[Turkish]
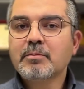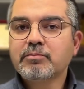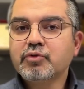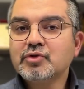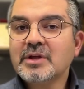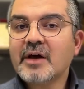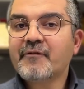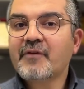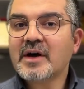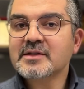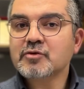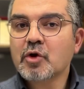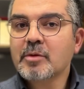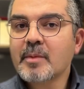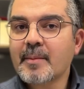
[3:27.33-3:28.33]
Bundan
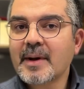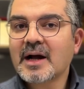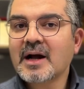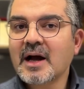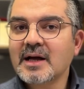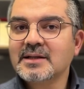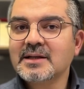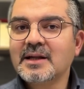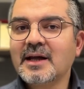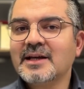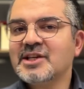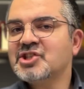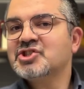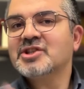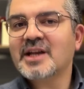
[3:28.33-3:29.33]
fazla olmamak kaydıyla
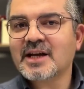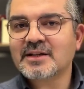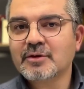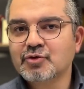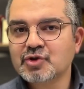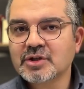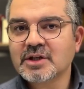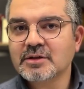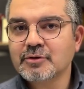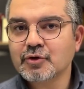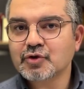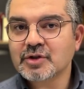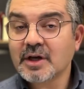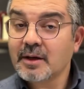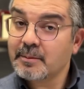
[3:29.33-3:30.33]
işçi ne kadar ücret
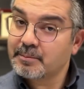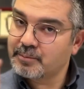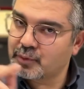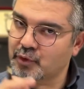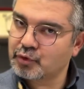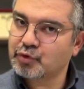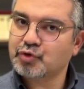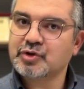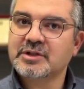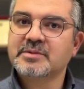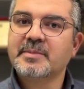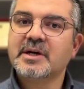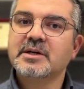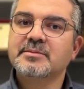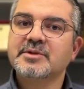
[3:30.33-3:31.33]
alıyorsa, brüt
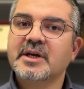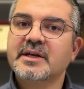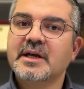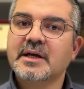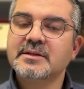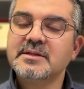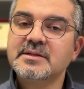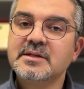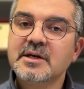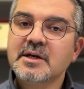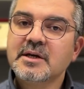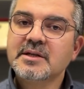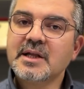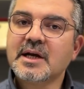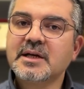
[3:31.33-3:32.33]
ücret bakımından yalnız,
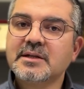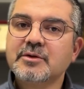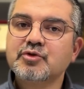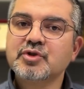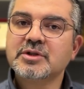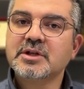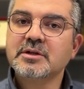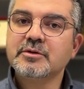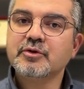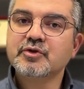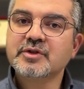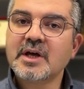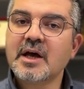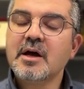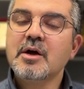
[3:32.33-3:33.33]
ne kadar ücret
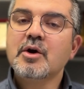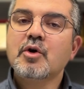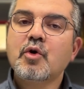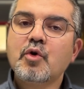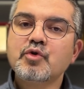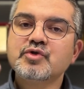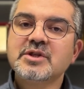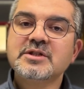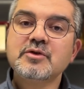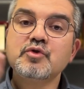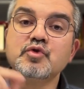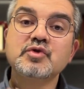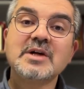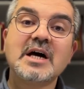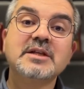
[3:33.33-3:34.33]
alıyorsa o
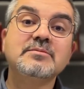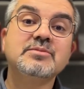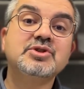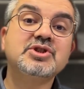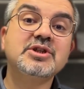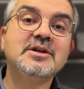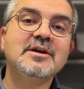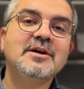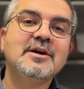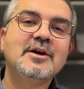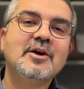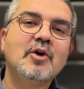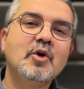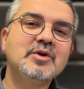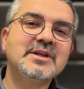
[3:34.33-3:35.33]
ücretin %60'ı
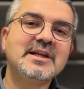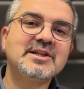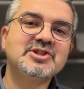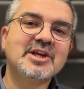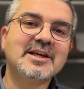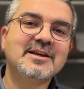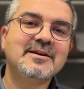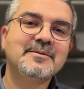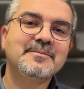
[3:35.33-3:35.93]
ödenecek.